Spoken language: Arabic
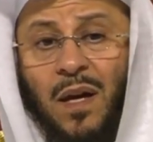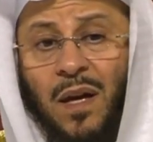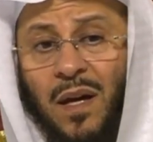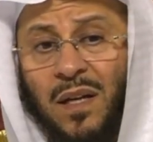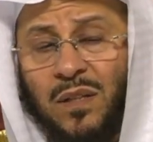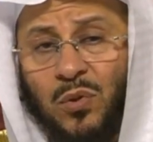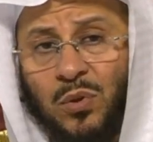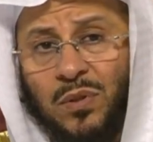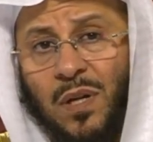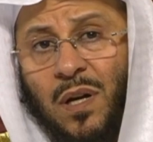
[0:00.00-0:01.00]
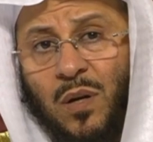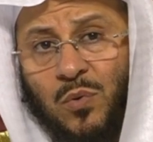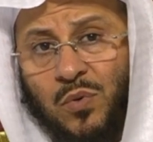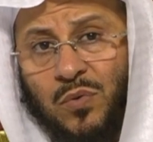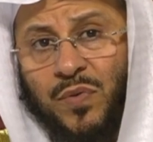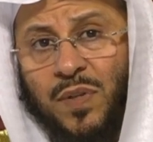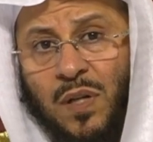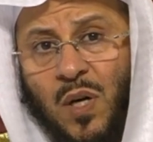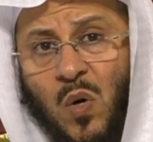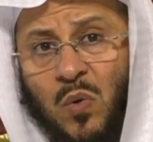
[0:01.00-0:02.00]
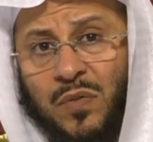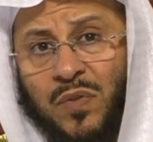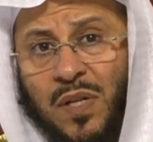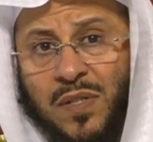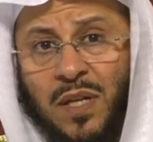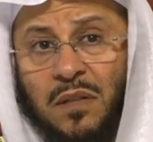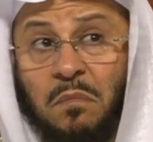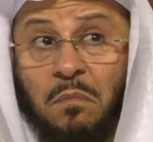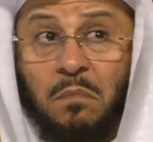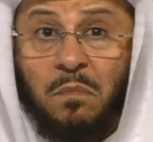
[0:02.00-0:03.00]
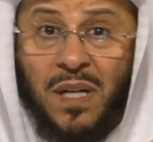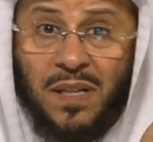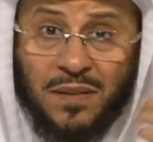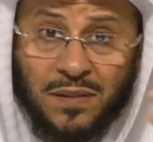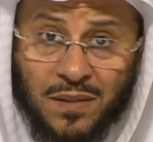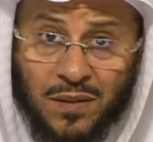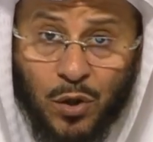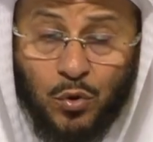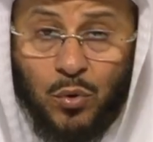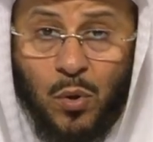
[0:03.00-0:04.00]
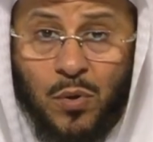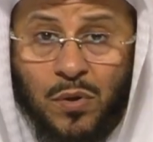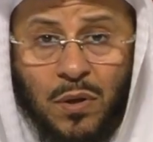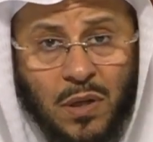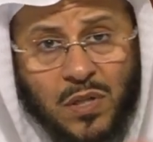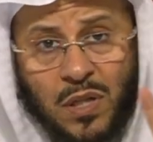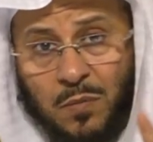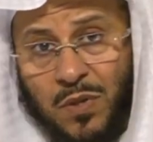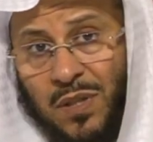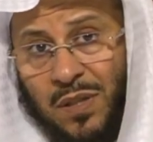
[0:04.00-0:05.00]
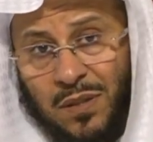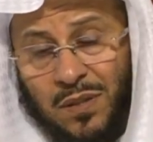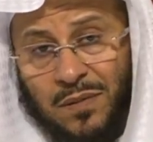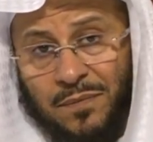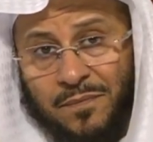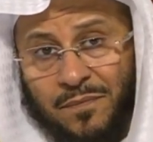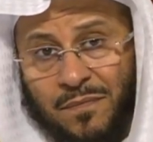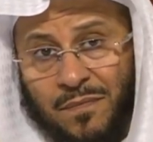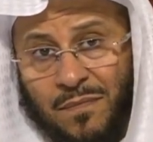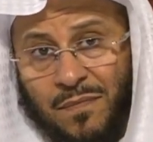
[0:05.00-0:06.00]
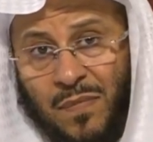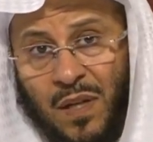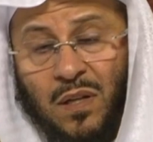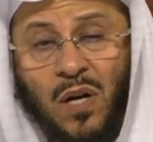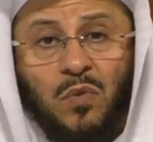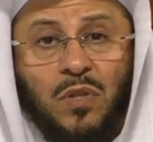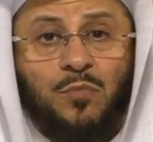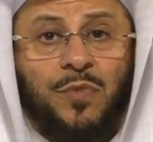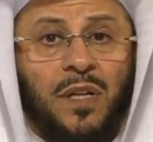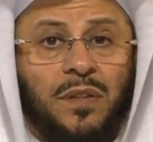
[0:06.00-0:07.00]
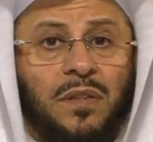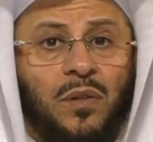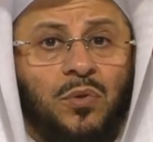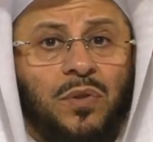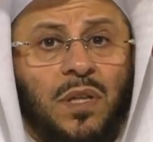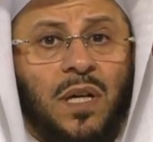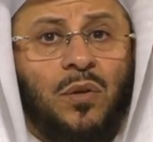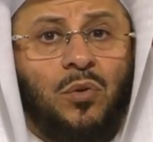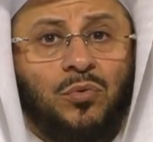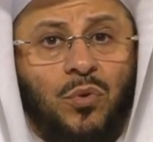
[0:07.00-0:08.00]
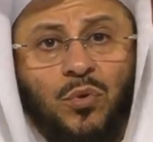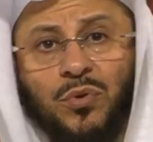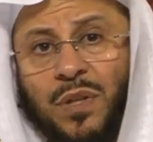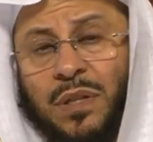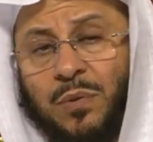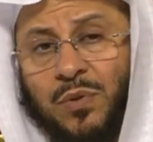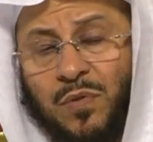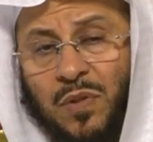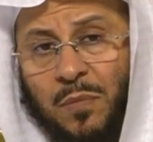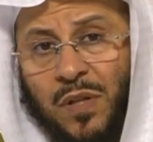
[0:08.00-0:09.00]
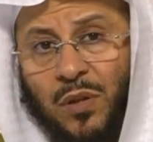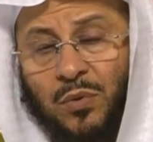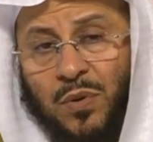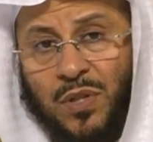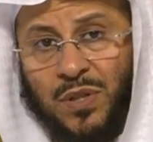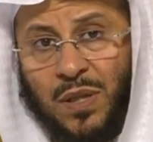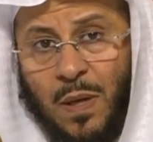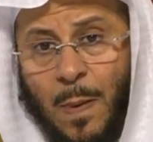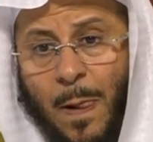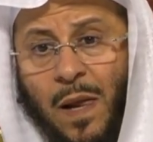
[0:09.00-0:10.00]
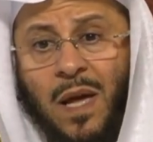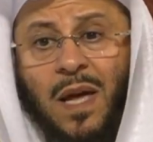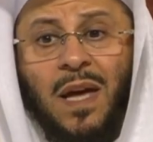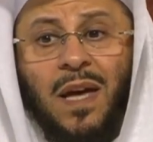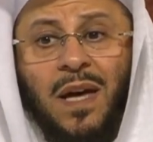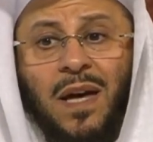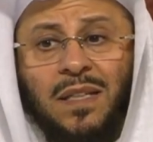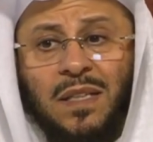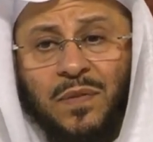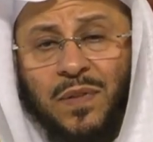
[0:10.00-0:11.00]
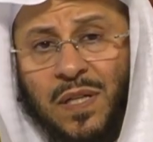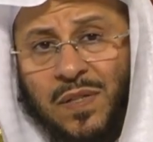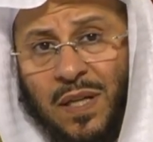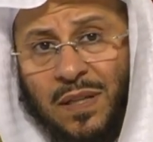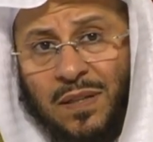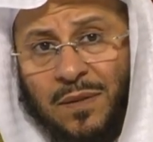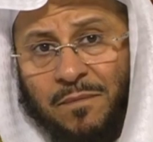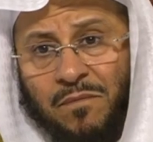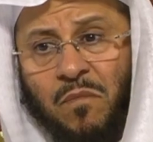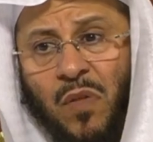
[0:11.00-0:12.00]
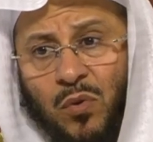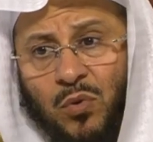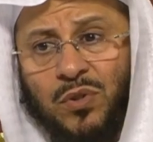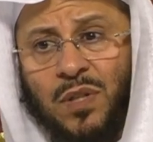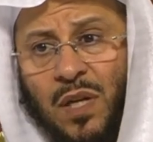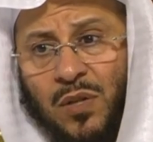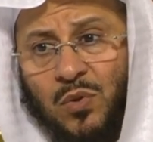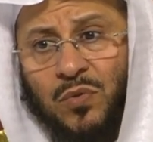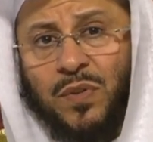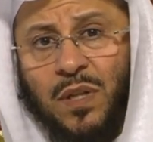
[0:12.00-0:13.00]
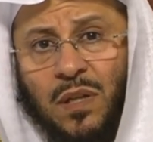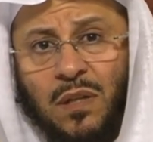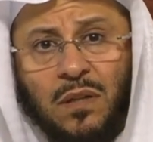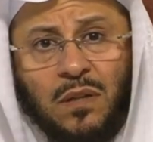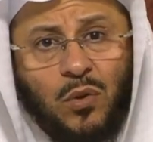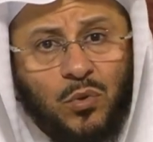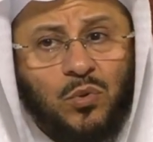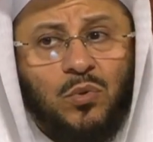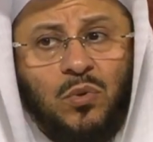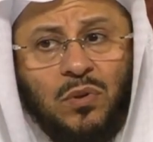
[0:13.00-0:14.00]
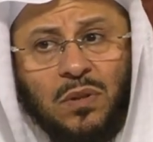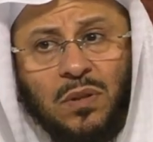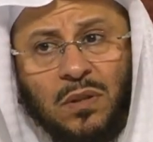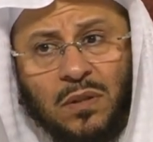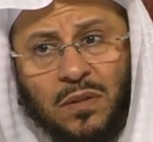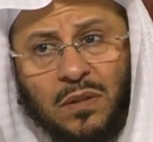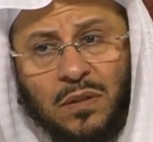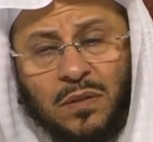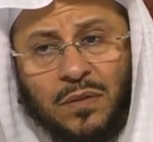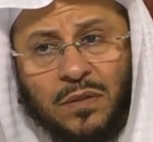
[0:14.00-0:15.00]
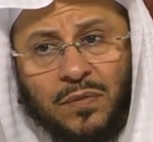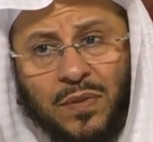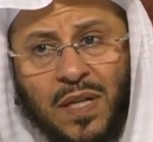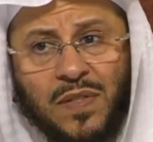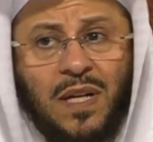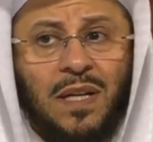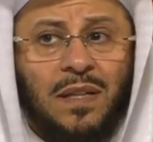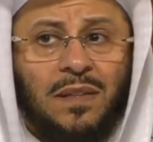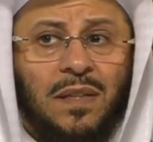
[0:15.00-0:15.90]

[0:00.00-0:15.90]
أي كدرة أو صفرة أو إفرازات بعد الطهر ليست بشيء لقول أم عطية كنا لا نعد الكدرة والصفرة بعد الطهر شيئا أي إفرازات كدرة صفرة خيوط آه، إفرازات